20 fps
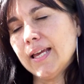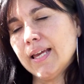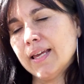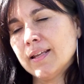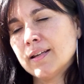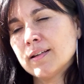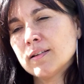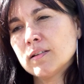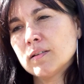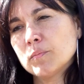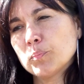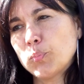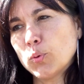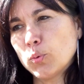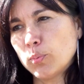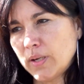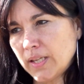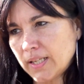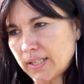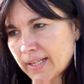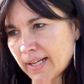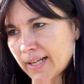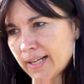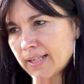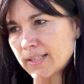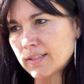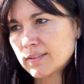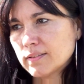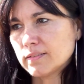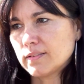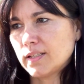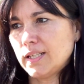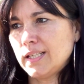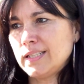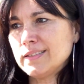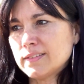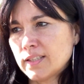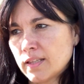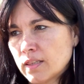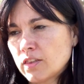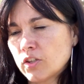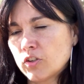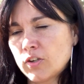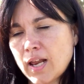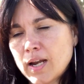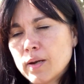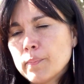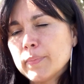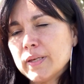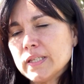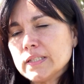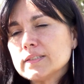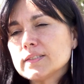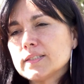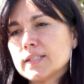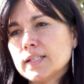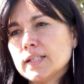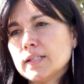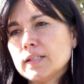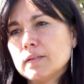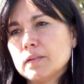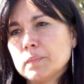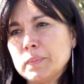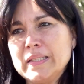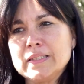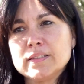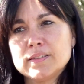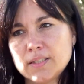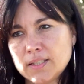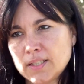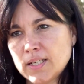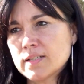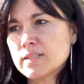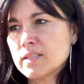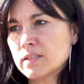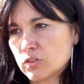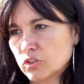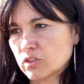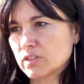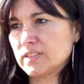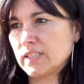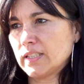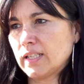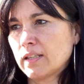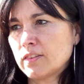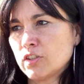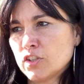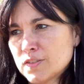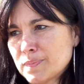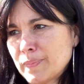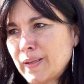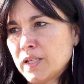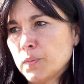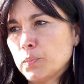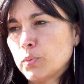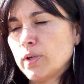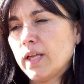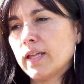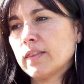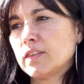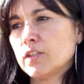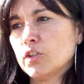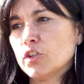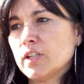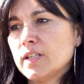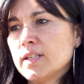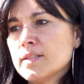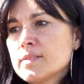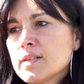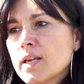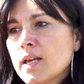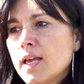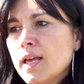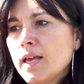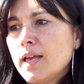en publicar intencionalmente mentiras, intoxicaciones, manipulaciones